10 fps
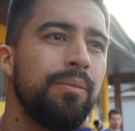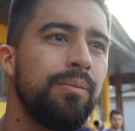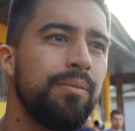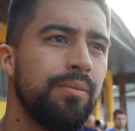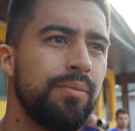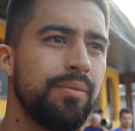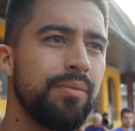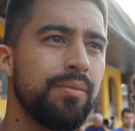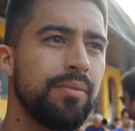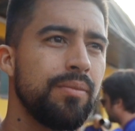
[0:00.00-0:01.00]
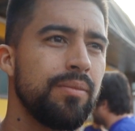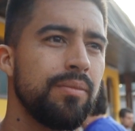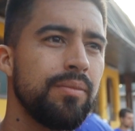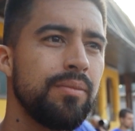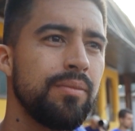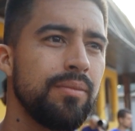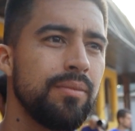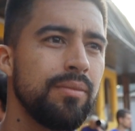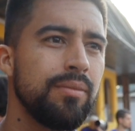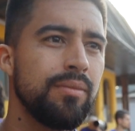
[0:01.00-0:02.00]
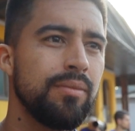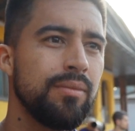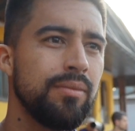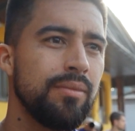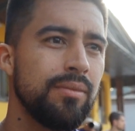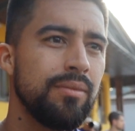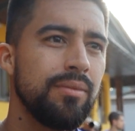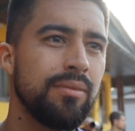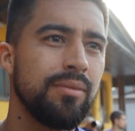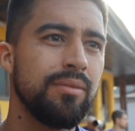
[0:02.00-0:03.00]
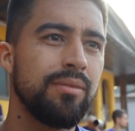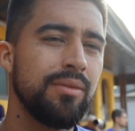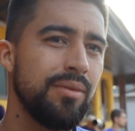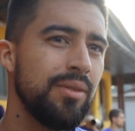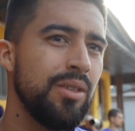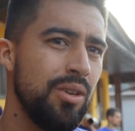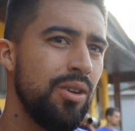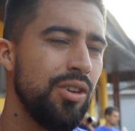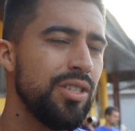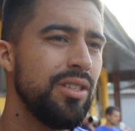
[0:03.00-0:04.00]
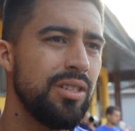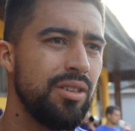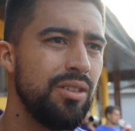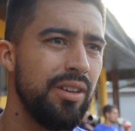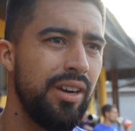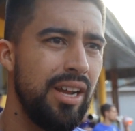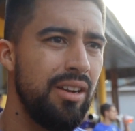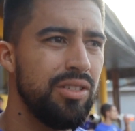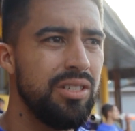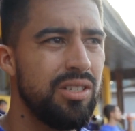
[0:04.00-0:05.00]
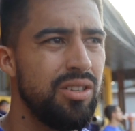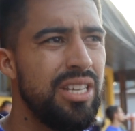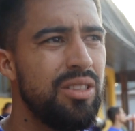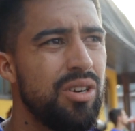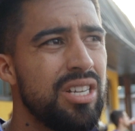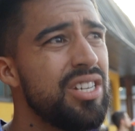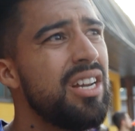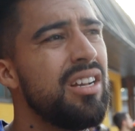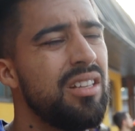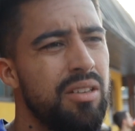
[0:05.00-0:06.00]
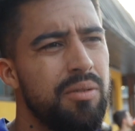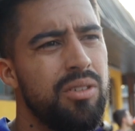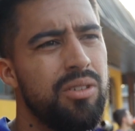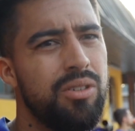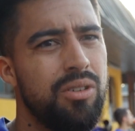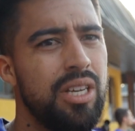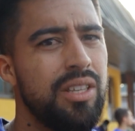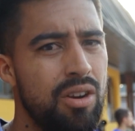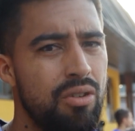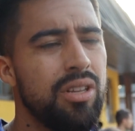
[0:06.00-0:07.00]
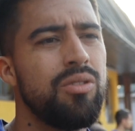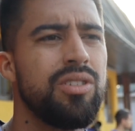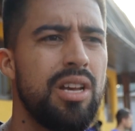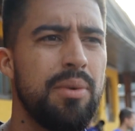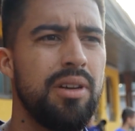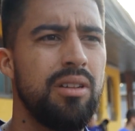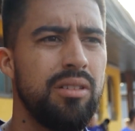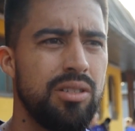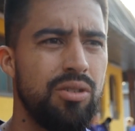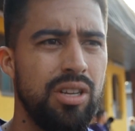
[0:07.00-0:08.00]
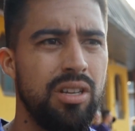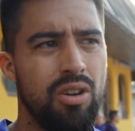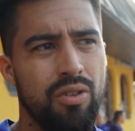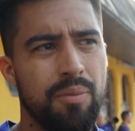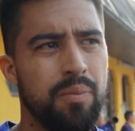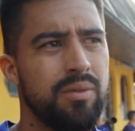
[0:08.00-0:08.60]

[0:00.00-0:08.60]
Кристиан, насколько реально играть в такую жару? Очень тяжело, реально очень тяжело. Не только жарко, но на тренировка то же самое. Тяжелая тренировка.